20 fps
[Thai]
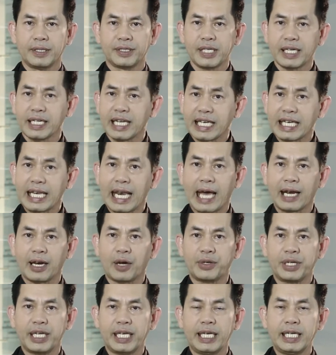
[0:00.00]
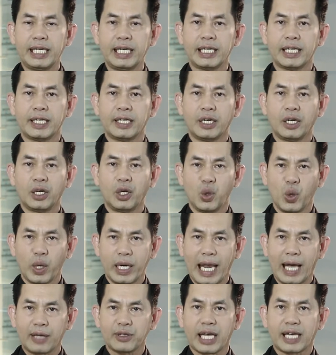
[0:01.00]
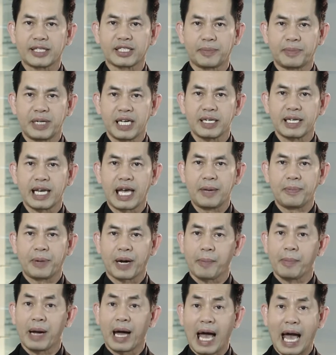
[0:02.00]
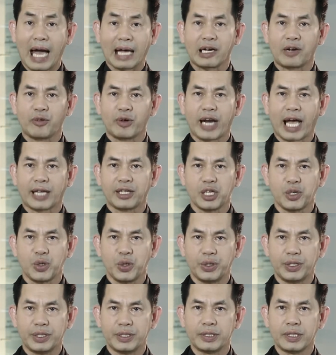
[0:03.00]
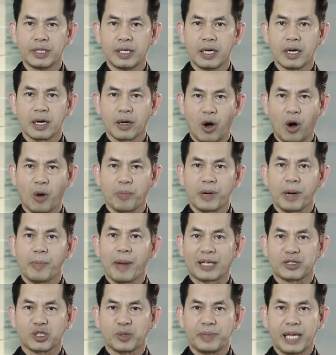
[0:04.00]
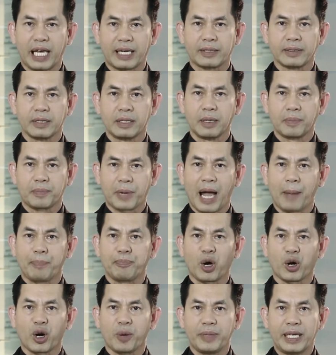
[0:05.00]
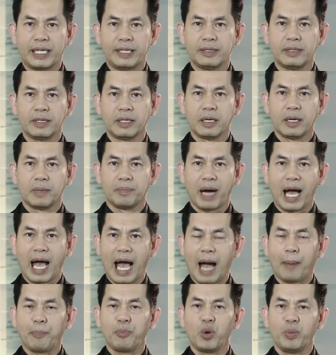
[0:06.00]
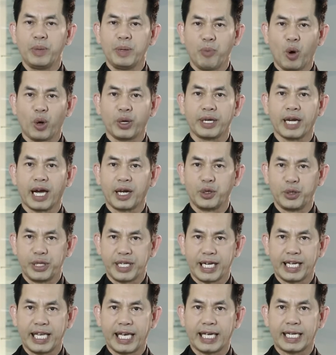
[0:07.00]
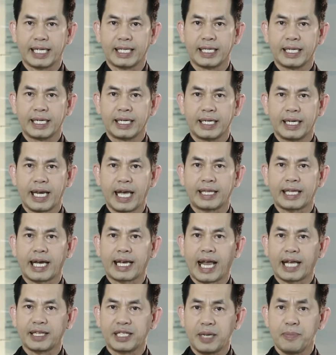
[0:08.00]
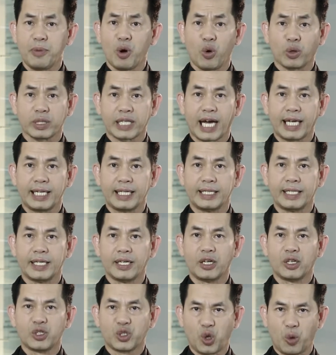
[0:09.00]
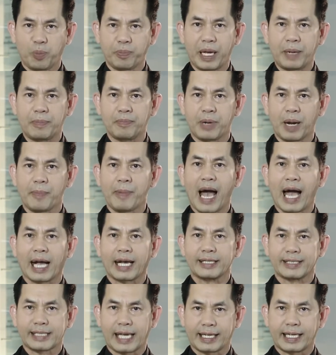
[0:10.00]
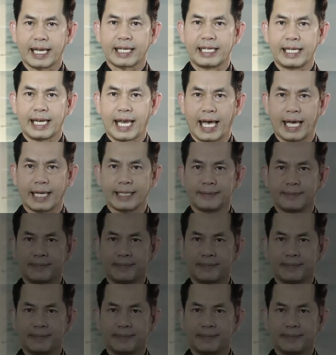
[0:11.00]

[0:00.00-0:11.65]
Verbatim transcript: ซึ่งนักกีฬาเหล่านี้ล้วนแล้วแต่สำนึกในพระมหากรุณาธิคุณ ของพระบาทสมเด็จ พระปรมินทรมหาภูมิพล อดุลยเดชในฐานะที่พระองค์ท่านทรงเป็นพระมหากษัตริย์นักกีฬา